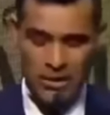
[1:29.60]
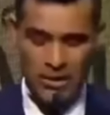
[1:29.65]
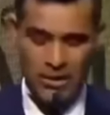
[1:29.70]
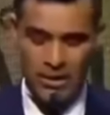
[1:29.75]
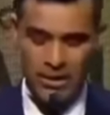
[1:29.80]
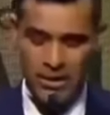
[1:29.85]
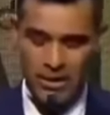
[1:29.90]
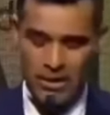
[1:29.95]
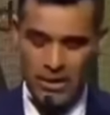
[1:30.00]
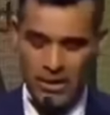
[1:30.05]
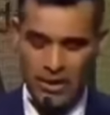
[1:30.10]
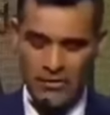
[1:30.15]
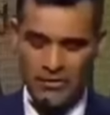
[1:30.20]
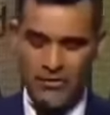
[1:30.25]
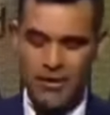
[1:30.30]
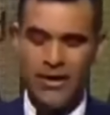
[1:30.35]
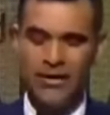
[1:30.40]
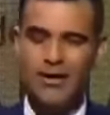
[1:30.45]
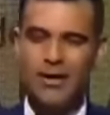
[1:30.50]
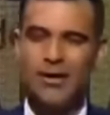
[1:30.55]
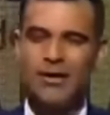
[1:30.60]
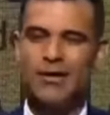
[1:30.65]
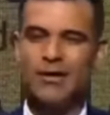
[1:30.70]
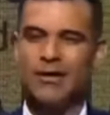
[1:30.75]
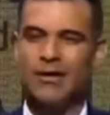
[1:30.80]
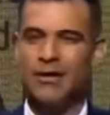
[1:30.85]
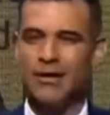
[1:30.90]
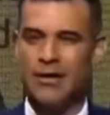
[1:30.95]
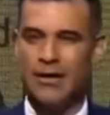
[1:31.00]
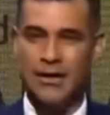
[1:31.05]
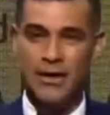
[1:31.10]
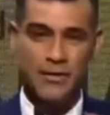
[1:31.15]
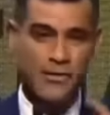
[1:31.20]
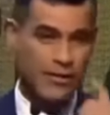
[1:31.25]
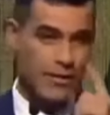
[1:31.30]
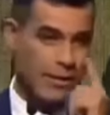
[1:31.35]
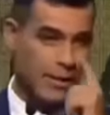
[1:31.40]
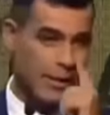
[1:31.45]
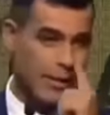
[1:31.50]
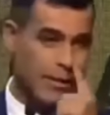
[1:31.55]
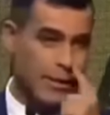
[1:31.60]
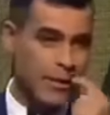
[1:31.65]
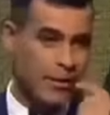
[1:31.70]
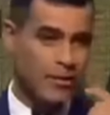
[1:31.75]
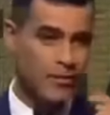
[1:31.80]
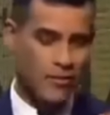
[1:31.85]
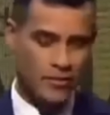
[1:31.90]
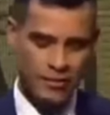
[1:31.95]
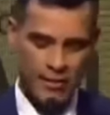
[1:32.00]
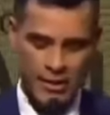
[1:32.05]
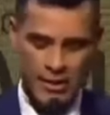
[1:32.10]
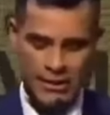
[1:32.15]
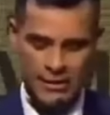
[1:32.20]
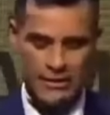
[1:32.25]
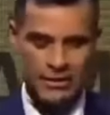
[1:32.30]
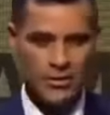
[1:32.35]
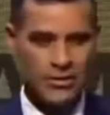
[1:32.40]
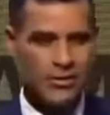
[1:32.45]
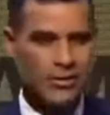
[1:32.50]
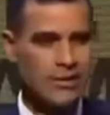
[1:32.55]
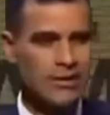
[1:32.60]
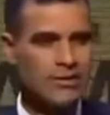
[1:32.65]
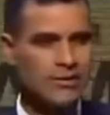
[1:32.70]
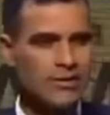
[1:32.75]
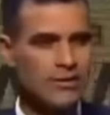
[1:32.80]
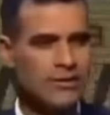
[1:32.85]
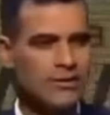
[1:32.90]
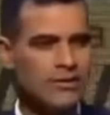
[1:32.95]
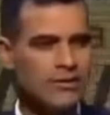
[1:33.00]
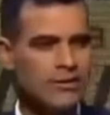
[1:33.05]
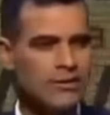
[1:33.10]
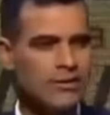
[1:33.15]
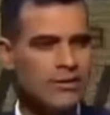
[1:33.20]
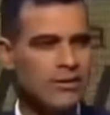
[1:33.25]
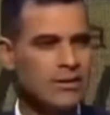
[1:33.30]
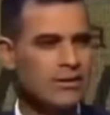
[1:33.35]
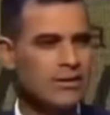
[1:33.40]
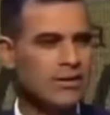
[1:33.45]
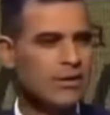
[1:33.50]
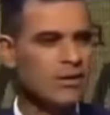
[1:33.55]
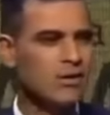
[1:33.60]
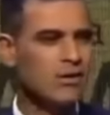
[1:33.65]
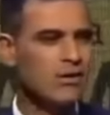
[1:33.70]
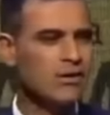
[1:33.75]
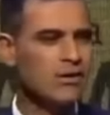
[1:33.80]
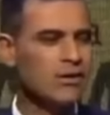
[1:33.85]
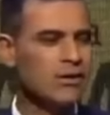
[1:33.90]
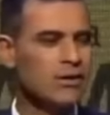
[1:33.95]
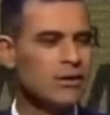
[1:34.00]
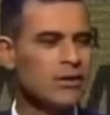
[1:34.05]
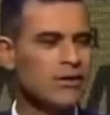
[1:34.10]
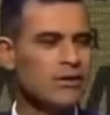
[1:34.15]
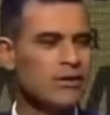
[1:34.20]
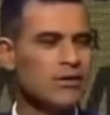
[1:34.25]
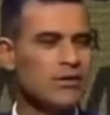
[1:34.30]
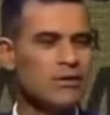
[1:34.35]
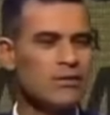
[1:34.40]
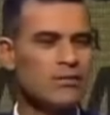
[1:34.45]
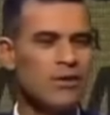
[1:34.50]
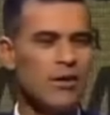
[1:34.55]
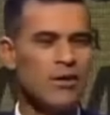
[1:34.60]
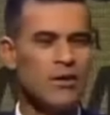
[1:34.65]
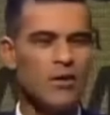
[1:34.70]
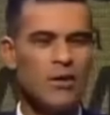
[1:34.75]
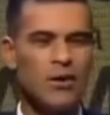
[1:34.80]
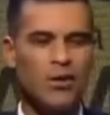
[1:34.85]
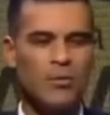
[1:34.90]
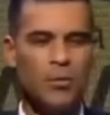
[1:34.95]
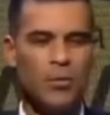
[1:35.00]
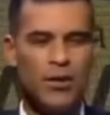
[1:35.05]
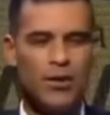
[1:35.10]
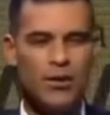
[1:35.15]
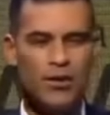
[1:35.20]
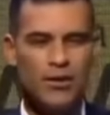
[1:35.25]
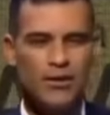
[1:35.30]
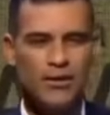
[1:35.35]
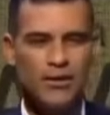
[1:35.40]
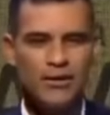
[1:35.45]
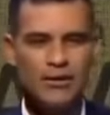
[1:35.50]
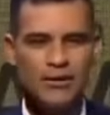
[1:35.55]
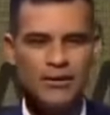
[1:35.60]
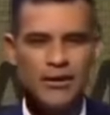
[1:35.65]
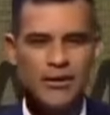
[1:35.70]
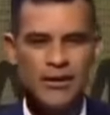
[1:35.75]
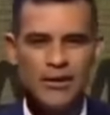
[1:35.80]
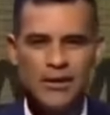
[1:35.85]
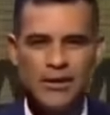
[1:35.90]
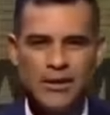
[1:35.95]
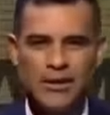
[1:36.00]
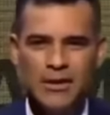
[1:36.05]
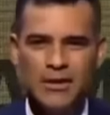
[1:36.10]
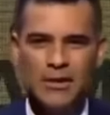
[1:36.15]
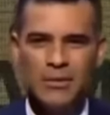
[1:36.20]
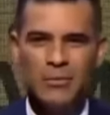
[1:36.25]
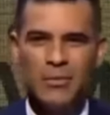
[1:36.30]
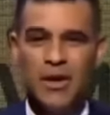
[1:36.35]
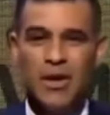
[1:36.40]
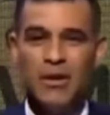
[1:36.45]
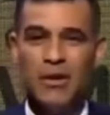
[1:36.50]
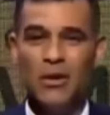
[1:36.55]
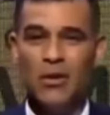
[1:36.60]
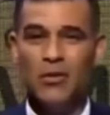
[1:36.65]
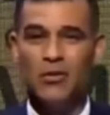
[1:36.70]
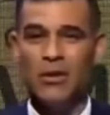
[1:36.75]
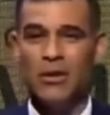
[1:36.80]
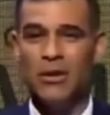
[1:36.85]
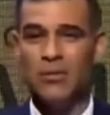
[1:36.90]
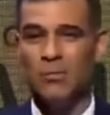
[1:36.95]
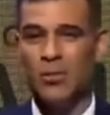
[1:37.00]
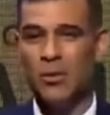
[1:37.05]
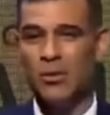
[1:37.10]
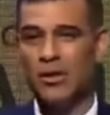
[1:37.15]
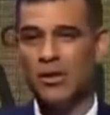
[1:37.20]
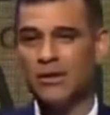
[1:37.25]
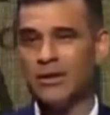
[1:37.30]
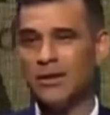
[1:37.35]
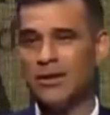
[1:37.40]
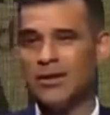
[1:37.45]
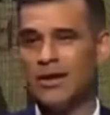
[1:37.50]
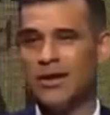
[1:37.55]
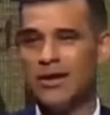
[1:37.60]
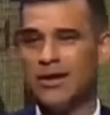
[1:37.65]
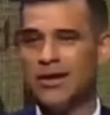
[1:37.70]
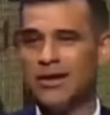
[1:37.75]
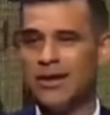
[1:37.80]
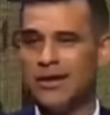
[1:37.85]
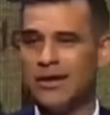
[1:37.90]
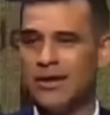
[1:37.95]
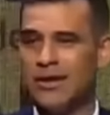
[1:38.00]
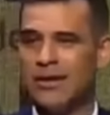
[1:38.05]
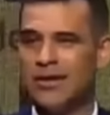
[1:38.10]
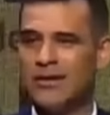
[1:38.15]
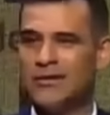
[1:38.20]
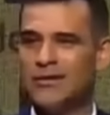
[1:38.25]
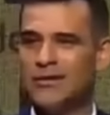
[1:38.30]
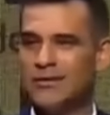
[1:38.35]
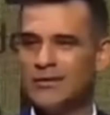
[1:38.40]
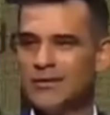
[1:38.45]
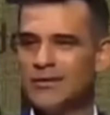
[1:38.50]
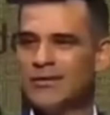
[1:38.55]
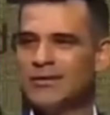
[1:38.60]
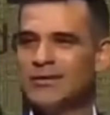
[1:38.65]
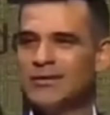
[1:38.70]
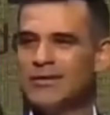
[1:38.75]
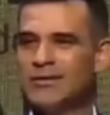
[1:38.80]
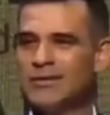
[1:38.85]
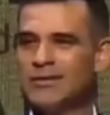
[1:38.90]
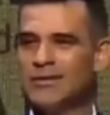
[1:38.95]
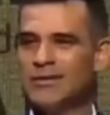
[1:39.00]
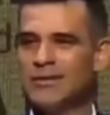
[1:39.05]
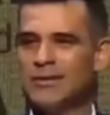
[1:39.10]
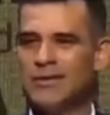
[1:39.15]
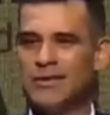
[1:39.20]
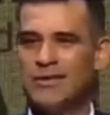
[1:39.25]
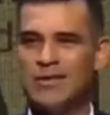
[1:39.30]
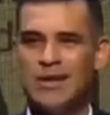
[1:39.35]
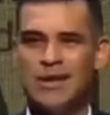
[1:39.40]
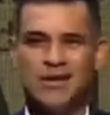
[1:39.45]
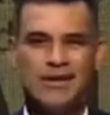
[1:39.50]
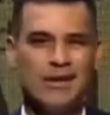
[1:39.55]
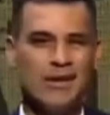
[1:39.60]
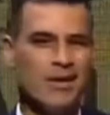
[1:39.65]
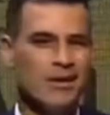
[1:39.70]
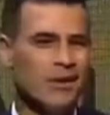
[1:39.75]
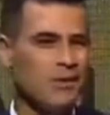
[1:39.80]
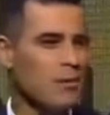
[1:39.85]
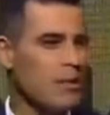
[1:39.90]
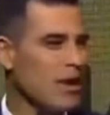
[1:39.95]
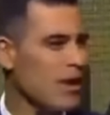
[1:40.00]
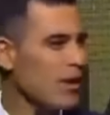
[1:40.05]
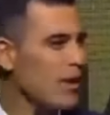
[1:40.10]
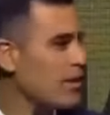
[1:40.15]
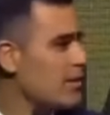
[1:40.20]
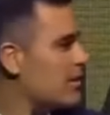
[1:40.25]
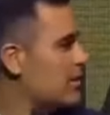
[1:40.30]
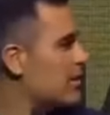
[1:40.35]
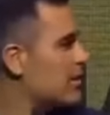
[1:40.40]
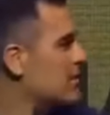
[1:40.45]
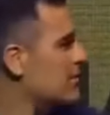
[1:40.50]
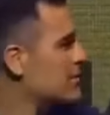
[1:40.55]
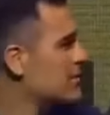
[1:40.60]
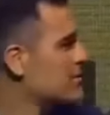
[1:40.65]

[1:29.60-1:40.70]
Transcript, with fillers: que al enfrentarte en aquella final de la Confederaciones, eh, en ese entonces Manuel Puente me dio una importante tarea que era tratar de marcarte.